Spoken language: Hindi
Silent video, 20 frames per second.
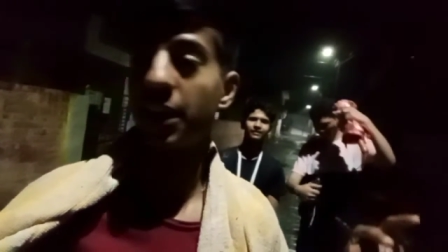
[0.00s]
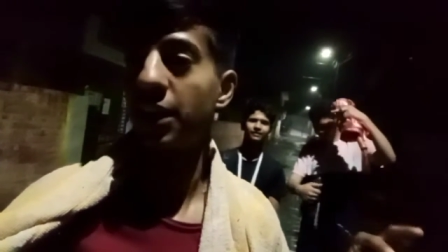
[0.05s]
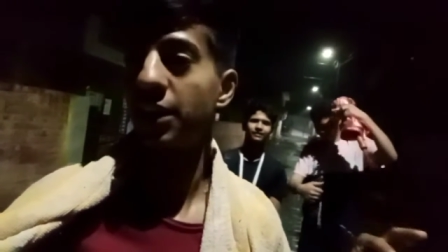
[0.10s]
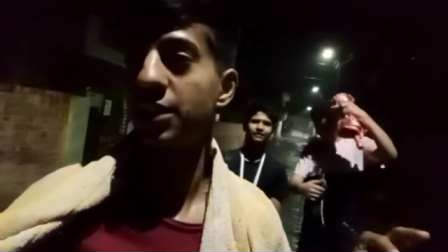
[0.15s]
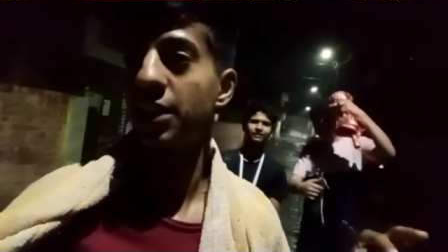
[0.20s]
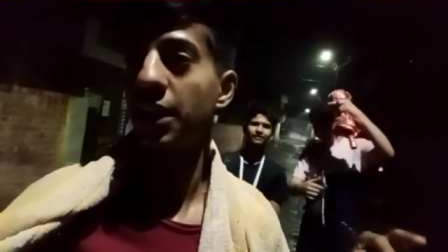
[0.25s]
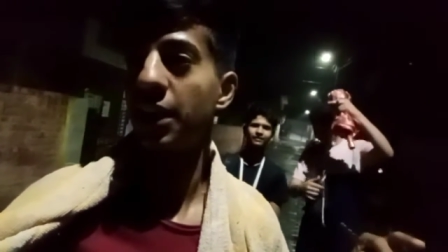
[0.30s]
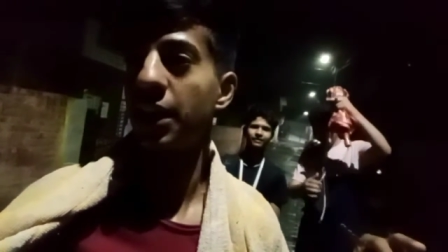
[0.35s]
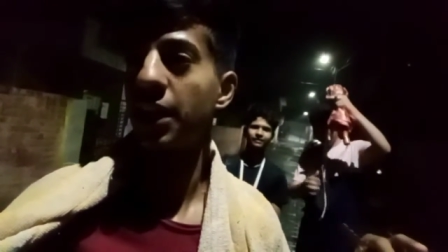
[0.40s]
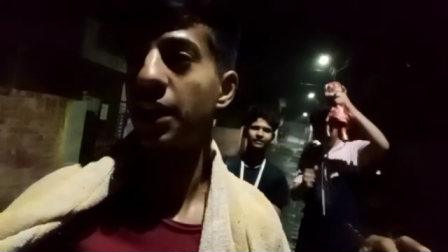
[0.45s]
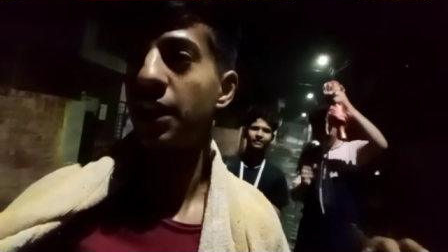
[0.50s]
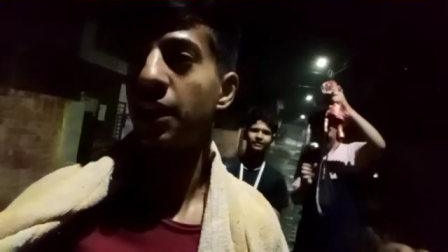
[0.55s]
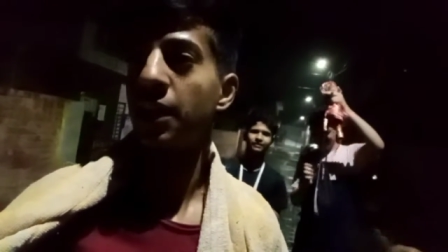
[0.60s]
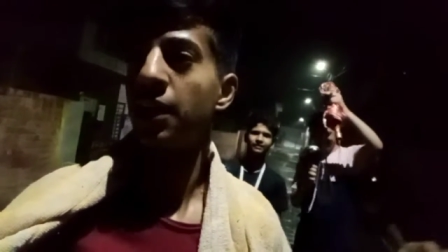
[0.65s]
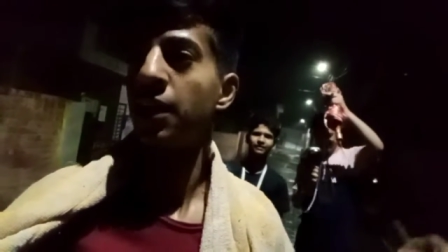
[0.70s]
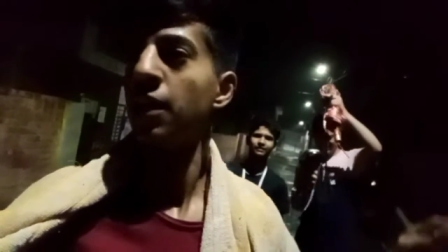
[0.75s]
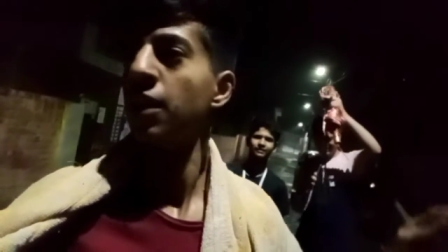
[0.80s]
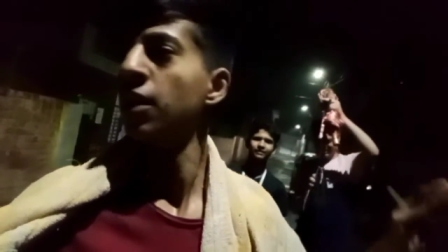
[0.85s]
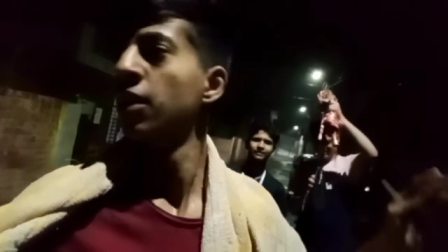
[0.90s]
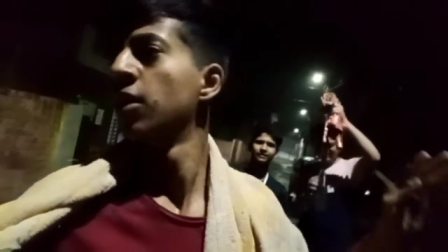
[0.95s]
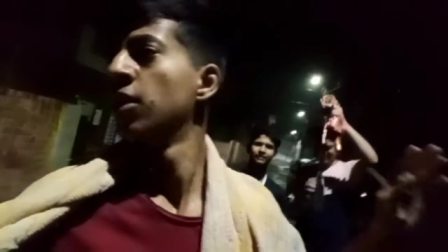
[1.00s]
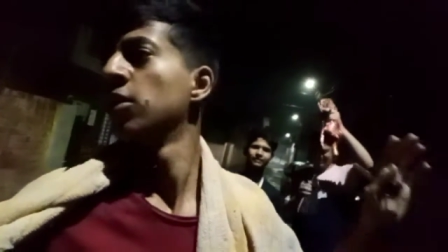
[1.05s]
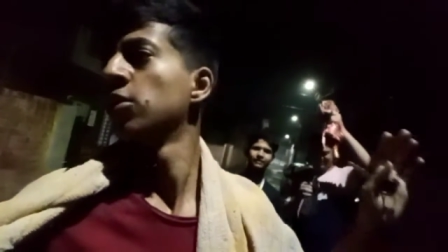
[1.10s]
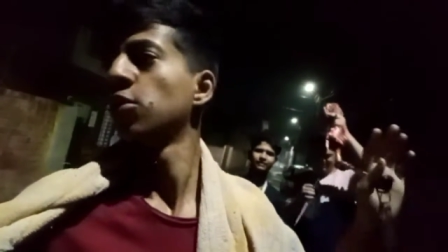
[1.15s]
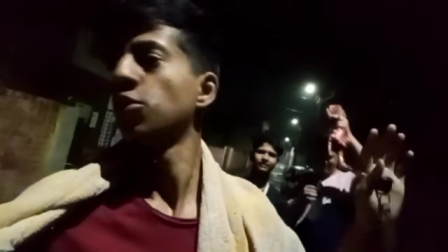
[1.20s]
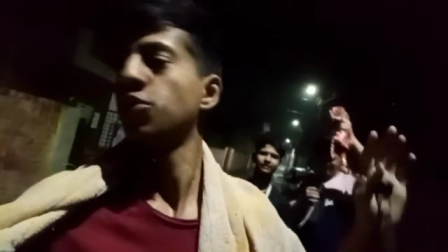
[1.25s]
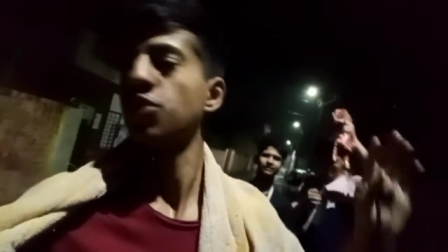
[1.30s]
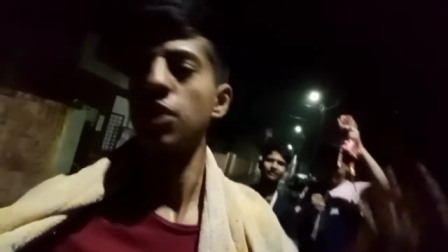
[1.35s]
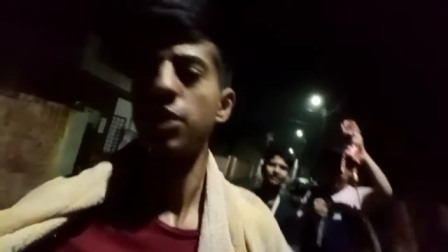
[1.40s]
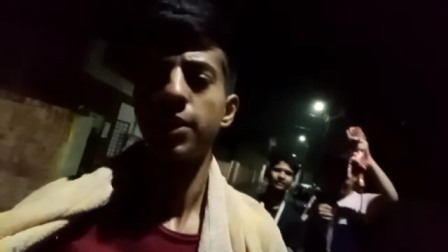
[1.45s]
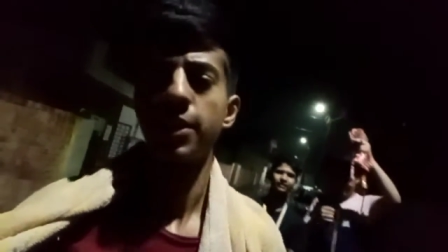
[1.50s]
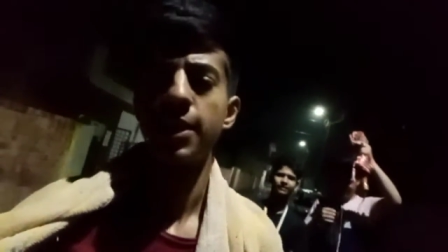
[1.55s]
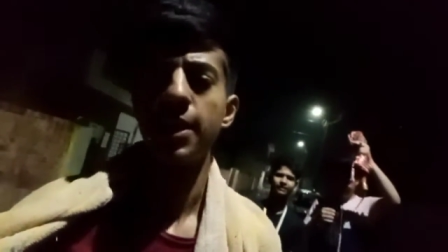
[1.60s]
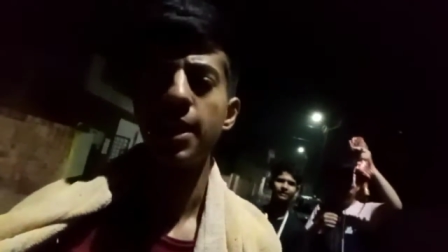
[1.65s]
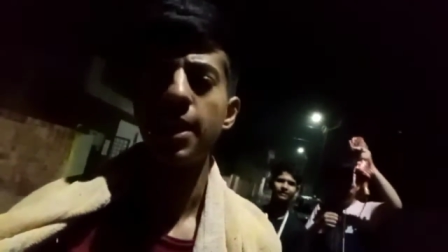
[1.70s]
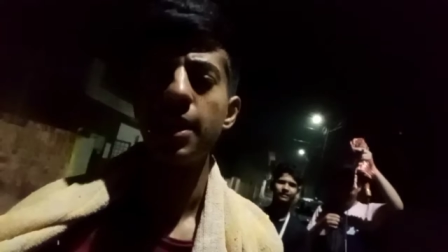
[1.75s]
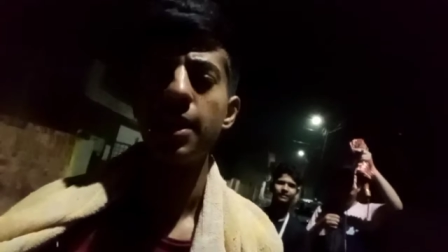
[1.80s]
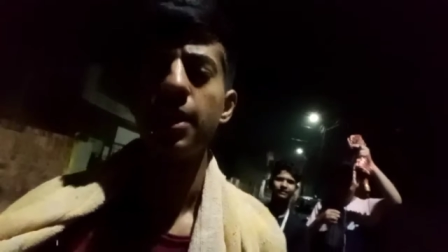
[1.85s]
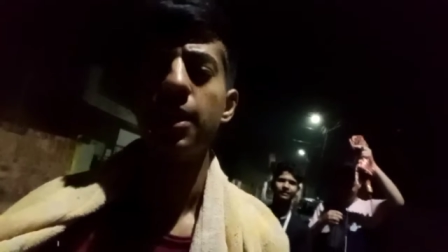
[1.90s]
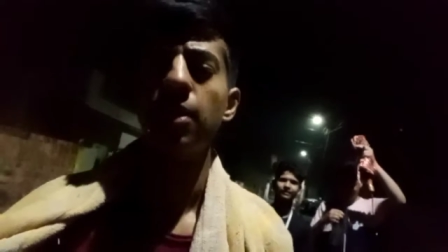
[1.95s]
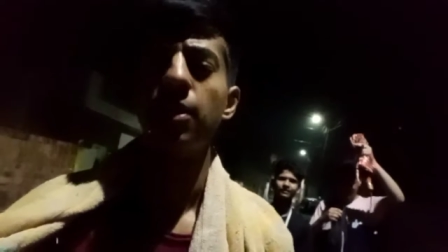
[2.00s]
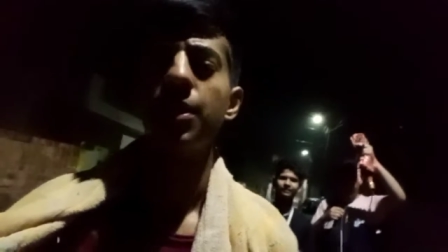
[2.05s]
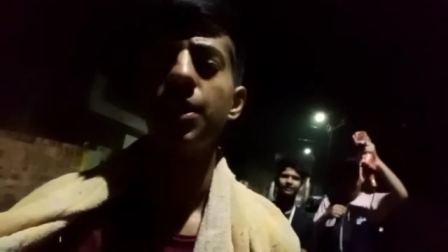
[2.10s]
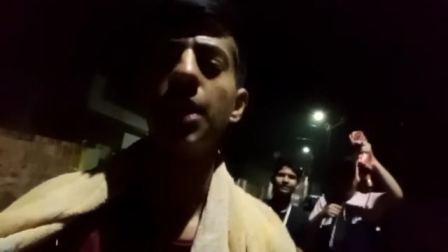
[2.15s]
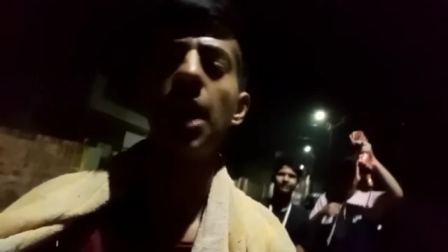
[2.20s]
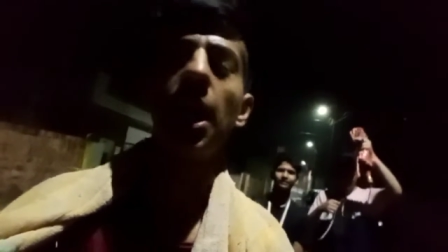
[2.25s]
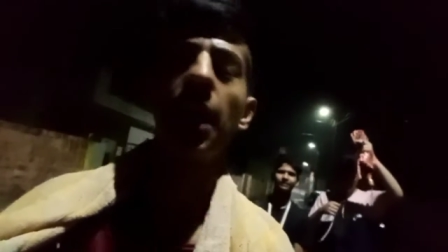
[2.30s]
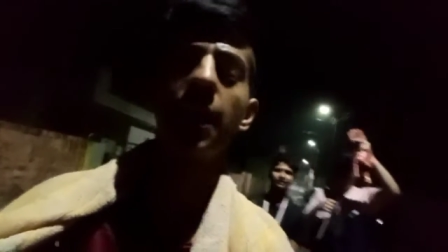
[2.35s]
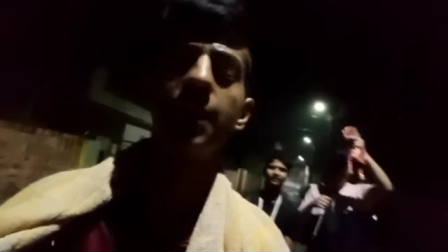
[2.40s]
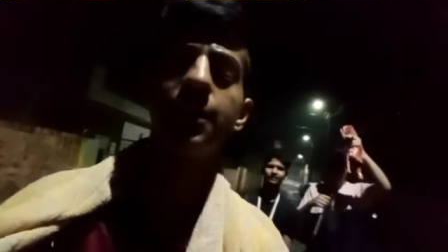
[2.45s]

लिए जा रहे हैं चलते हैं नहा के